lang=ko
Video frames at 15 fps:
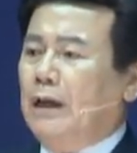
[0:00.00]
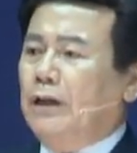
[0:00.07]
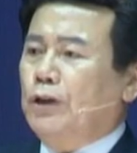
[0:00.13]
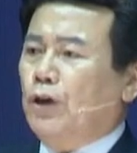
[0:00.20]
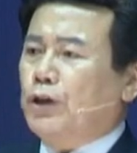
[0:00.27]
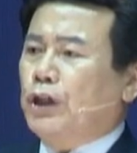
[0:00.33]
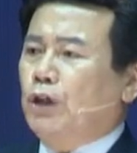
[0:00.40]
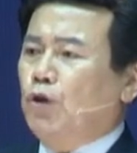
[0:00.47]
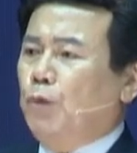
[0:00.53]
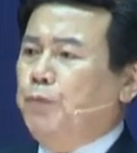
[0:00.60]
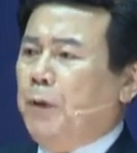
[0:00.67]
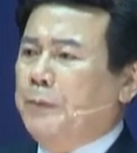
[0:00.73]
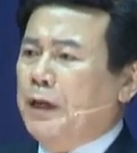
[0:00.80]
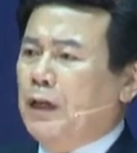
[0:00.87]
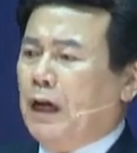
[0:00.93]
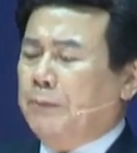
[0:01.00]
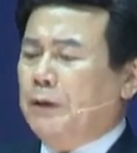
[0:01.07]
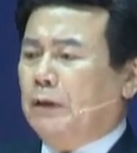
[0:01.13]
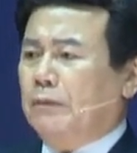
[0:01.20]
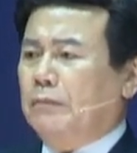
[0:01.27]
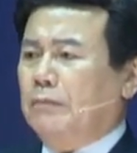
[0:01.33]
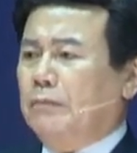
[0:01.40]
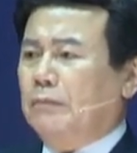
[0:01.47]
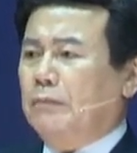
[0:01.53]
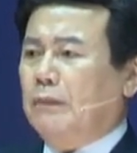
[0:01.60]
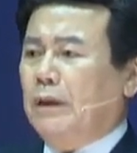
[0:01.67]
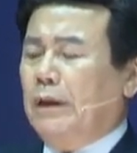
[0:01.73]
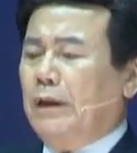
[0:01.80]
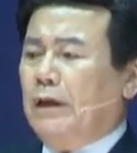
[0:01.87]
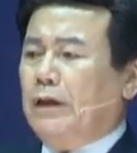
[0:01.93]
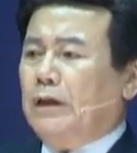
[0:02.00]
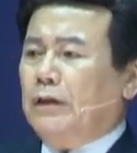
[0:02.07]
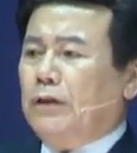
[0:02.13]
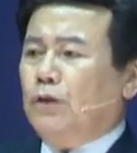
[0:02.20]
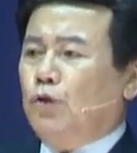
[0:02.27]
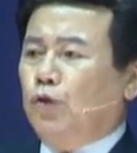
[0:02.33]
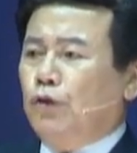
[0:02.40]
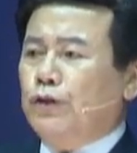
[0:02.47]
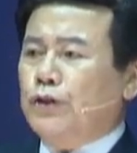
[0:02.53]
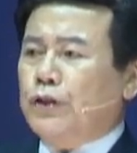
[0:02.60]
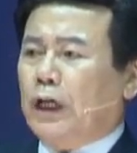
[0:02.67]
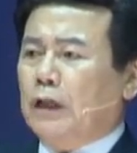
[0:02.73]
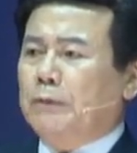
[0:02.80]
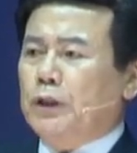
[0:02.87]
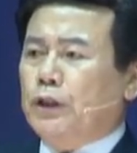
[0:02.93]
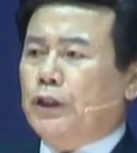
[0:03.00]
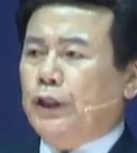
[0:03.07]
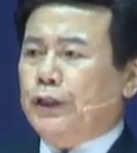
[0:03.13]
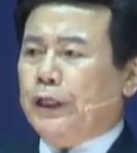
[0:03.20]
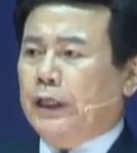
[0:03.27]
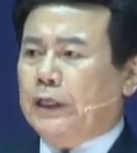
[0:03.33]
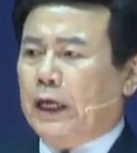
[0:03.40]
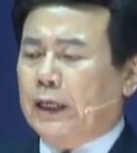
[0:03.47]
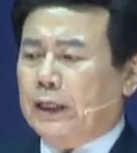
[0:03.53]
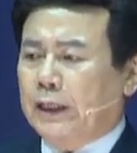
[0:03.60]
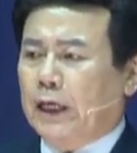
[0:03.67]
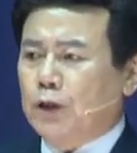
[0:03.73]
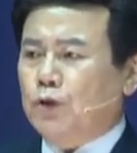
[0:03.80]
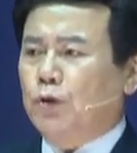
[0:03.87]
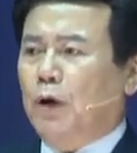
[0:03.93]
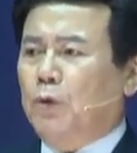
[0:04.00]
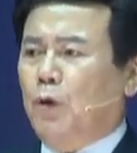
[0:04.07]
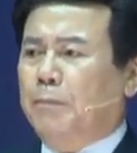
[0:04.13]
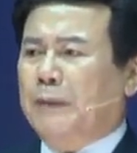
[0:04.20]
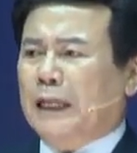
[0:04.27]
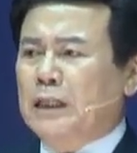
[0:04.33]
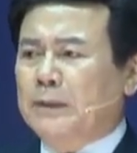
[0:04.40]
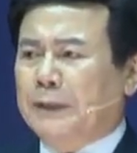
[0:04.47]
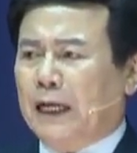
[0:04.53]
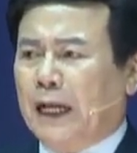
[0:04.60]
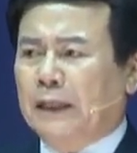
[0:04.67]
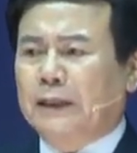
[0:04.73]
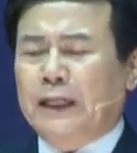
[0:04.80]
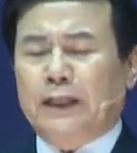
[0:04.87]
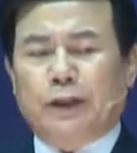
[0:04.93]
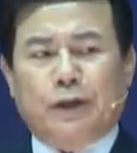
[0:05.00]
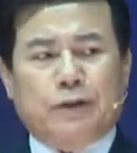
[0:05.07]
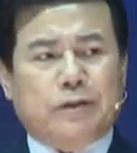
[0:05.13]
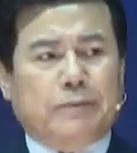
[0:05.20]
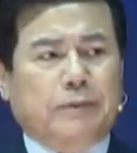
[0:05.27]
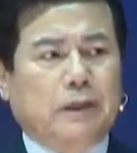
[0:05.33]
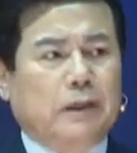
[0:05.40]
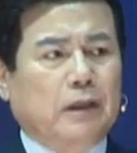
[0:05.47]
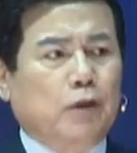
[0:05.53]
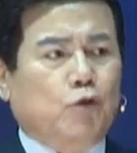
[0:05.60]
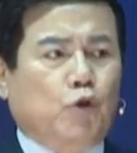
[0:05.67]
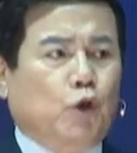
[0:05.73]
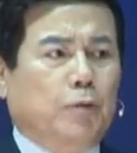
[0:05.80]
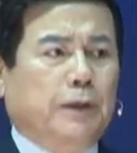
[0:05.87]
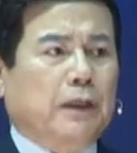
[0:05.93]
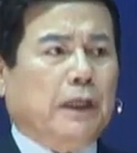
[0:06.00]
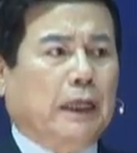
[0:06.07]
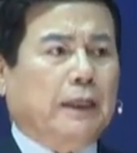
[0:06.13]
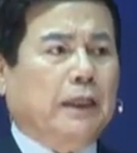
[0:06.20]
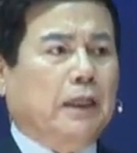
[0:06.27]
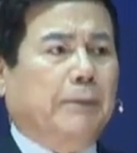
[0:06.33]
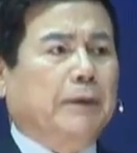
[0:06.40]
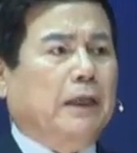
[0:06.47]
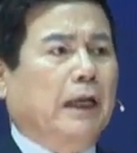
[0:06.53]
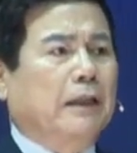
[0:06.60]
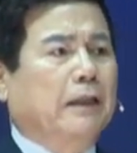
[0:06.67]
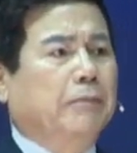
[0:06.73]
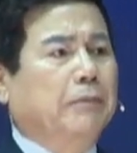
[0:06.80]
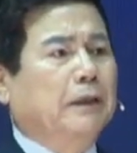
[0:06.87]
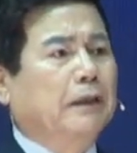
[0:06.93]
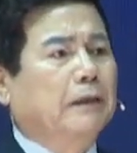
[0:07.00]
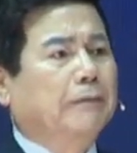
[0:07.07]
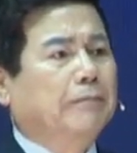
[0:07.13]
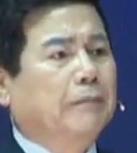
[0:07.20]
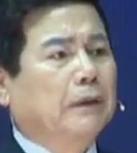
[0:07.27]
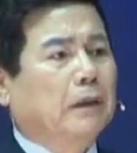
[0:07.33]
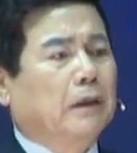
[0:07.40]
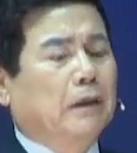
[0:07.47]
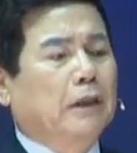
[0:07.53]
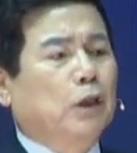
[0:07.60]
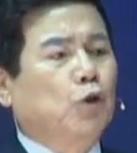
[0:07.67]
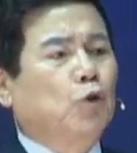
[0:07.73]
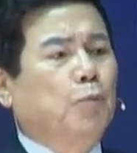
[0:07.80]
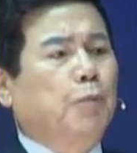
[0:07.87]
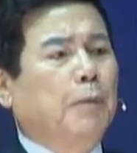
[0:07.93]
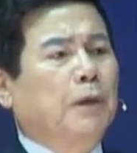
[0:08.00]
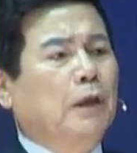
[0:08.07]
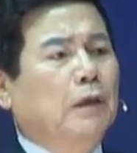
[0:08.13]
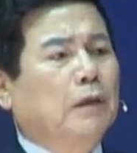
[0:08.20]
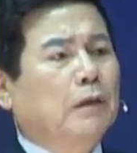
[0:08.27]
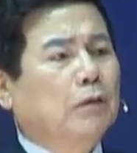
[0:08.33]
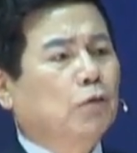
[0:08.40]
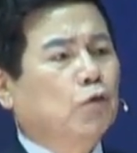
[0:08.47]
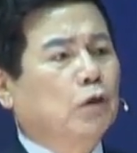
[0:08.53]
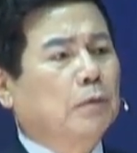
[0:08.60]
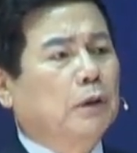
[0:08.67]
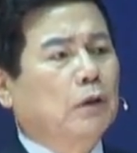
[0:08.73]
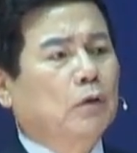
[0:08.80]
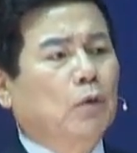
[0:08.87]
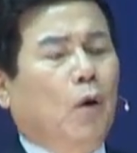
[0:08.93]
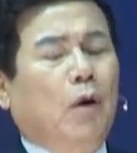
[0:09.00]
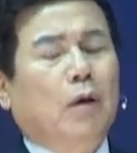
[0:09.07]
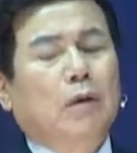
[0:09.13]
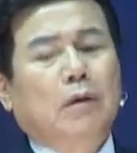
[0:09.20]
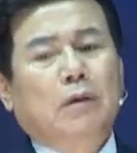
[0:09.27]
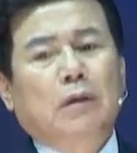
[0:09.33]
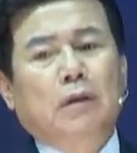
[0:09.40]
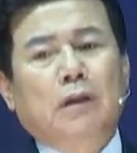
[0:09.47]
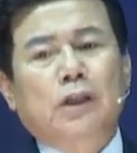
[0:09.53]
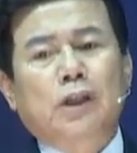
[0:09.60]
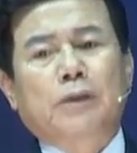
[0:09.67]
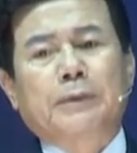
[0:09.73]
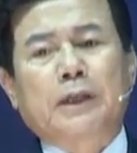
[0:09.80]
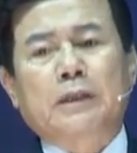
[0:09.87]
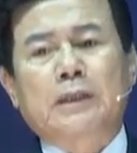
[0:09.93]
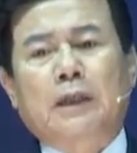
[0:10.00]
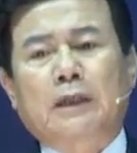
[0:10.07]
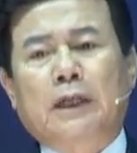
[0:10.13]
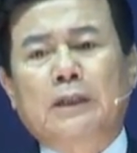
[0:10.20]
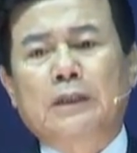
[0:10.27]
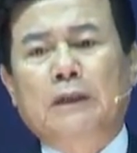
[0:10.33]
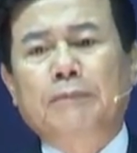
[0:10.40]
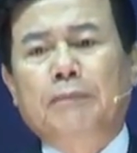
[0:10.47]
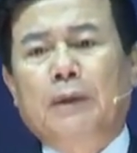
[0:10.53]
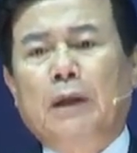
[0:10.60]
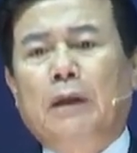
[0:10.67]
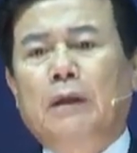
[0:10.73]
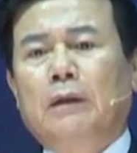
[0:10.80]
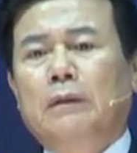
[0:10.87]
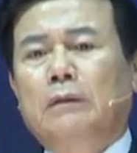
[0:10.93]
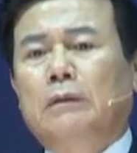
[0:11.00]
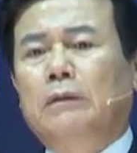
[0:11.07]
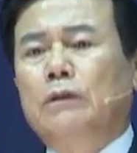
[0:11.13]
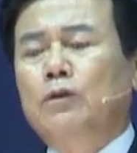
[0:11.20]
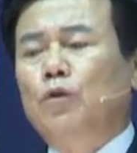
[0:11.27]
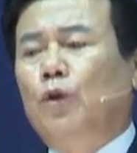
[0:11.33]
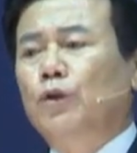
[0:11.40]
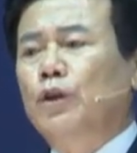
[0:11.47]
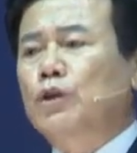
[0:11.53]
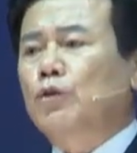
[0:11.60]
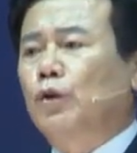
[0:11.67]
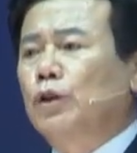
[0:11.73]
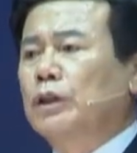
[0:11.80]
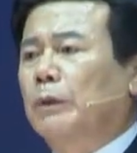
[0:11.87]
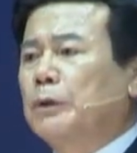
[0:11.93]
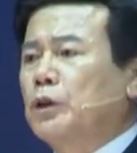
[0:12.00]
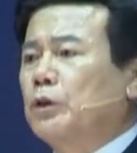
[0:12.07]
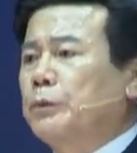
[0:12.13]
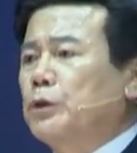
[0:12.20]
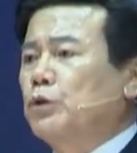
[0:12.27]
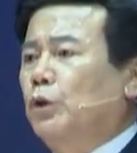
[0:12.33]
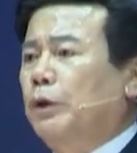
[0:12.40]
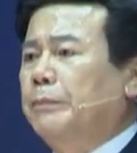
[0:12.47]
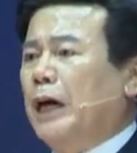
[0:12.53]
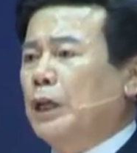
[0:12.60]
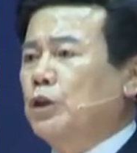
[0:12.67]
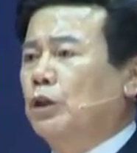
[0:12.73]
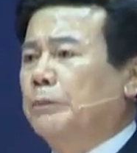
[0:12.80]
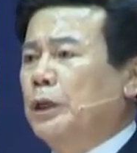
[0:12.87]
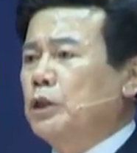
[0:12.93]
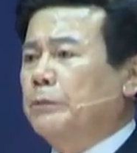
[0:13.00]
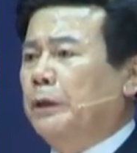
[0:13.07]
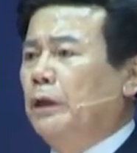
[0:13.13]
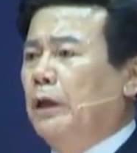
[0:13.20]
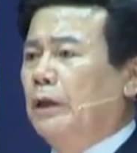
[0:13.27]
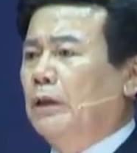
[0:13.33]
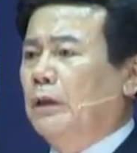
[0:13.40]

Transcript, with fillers: 역시 율법에 의하면 죽은 사람은 시체를 가까이 할 수가 없고 만지면 안 되게 되어 있습니다. 그 죽음은 가까이 하면 안 됩니다. 그런데 율법을 주님은 또 의기심에서까지 그 소녀의 손을 잡으시면서 하시는 말씀이